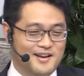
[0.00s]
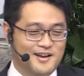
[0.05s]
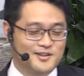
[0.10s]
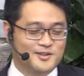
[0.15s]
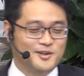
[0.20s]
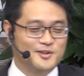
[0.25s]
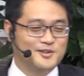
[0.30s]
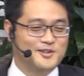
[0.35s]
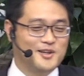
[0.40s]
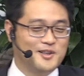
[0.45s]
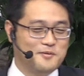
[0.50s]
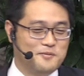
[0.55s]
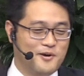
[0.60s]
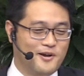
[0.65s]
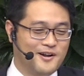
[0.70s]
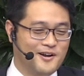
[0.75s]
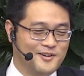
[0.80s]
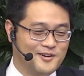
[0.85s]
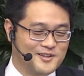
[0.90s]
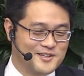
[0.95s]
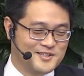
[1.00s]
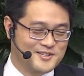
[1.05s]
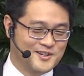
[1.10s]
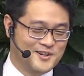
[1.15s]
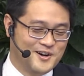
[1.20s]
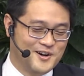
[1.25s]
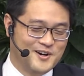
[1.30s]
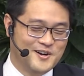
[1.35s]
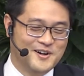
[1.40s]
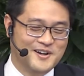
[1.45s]
저도 그래도 편한 거
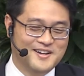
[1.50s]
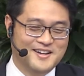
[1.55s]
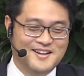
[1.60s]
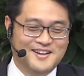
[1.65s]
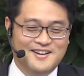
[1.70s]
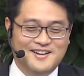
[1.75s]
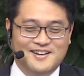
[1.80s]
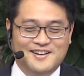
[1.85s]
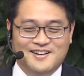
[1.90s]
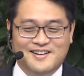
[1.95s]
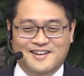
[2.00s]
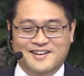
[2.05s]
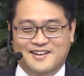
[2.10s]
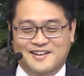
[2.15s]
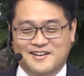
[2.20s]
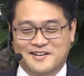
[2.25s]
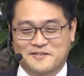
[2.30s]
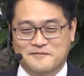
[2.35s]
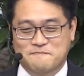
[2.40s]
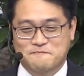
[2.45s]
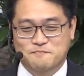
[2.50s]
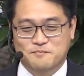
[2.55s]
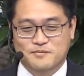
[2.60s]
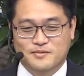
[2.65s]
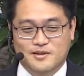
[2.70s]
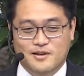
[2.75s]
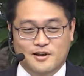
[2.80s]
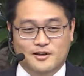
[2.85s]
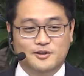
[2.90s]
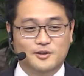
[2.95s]
있죠. 예,
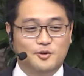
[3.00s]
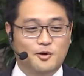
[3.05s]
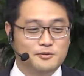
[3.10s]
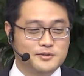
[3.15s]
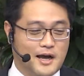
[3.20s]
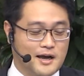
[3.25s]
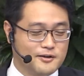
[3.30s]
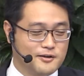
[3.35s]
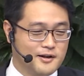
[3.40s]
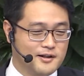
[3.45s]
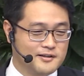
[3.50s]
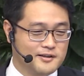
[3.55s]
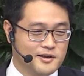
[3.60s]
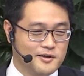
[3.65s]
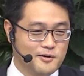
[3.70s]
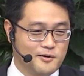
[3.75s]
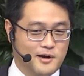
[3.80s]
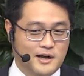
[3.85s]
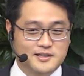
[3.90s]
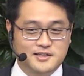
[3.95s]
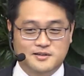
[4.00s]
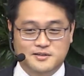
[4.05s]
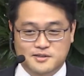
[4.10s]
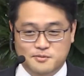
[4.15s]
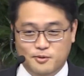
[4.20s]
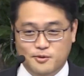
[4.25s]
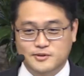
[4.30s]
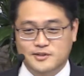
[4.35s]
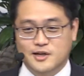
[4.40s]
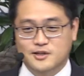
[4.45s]
그 너무 당연한 게요. 아직 이제
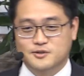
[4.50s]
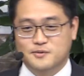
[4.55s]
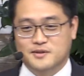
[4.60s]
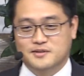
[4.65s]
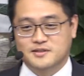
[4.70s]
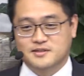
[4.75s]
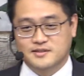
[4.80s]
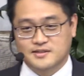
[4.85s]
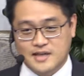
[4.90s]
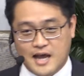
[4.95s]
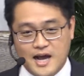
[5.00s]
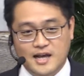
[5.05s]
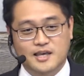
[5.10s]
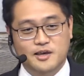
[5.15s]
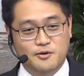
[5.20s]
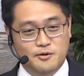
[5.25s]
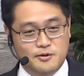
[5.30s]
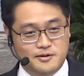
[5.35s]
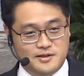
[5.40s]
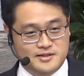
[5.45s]
목사 안수 받은 4개월